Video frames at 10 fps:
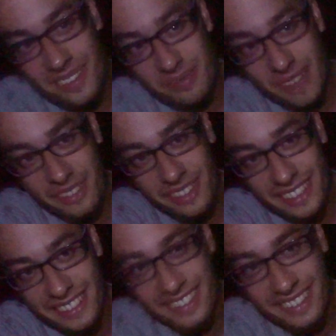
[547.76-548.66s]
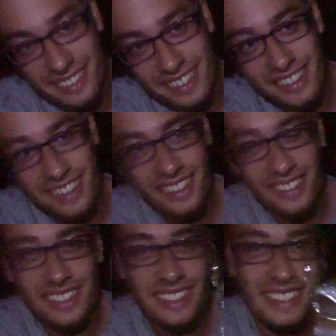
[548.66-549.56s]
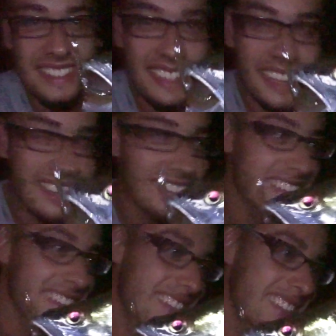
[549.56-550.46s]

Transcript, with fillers: Perfekt. Das ist der erste.